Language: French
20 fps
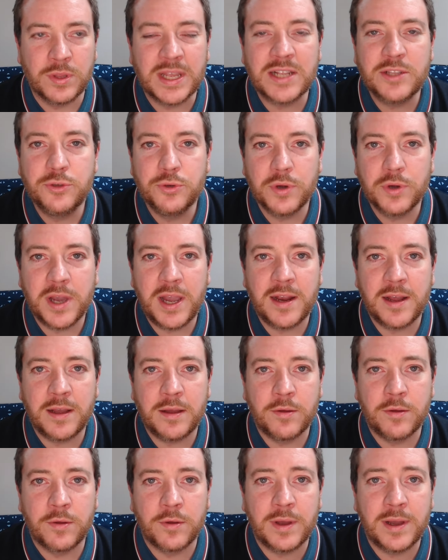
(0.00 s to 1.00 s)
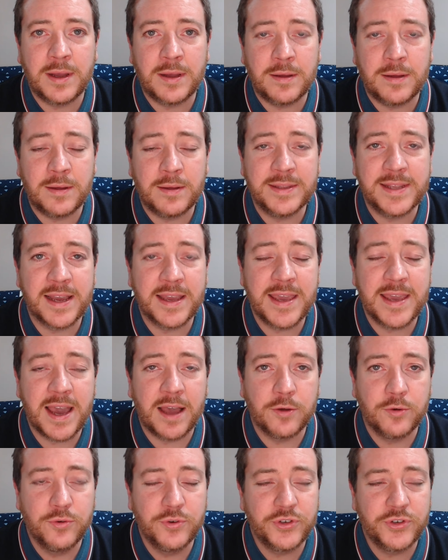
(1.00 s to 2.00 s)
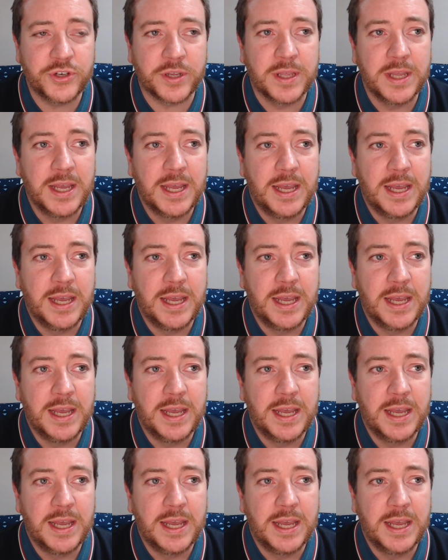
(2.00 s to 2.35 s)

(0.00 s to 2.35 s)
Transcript: naturel hein, euh, derrière à gauche,